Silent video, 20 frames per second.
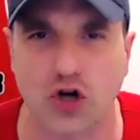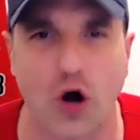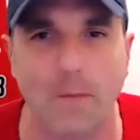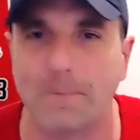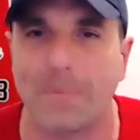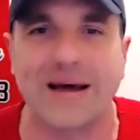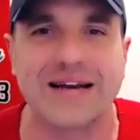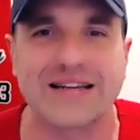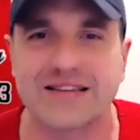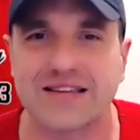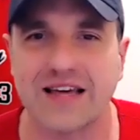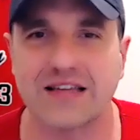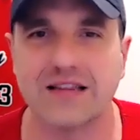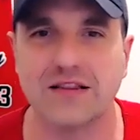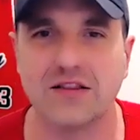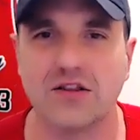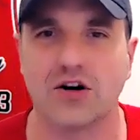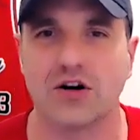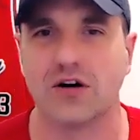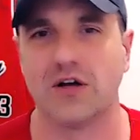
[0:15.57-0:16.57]

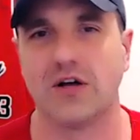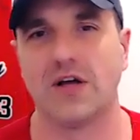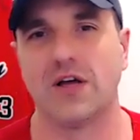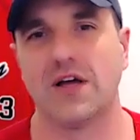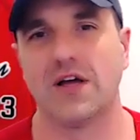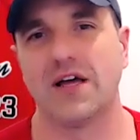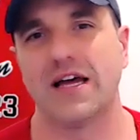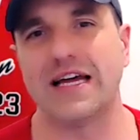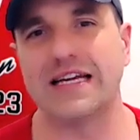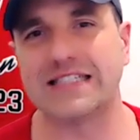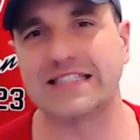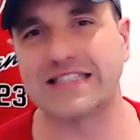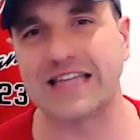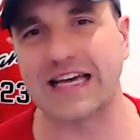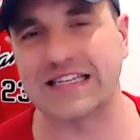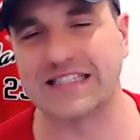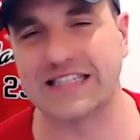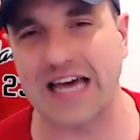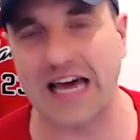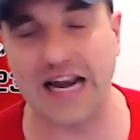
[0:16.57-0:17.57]
compartiendo
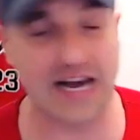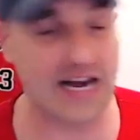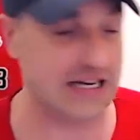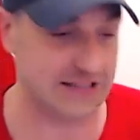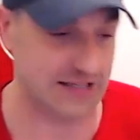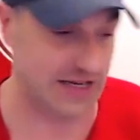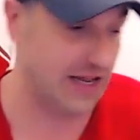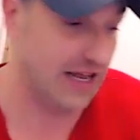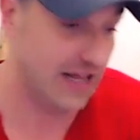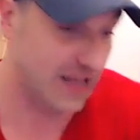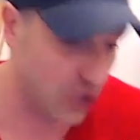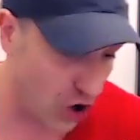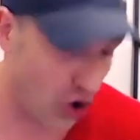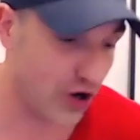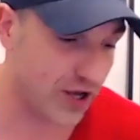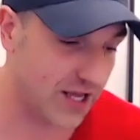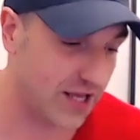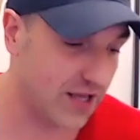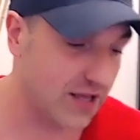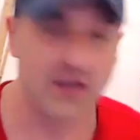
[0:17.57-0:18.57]
estas charlas y
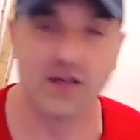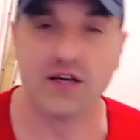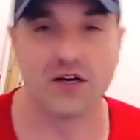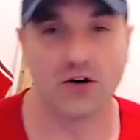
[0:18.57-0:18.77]
hoy,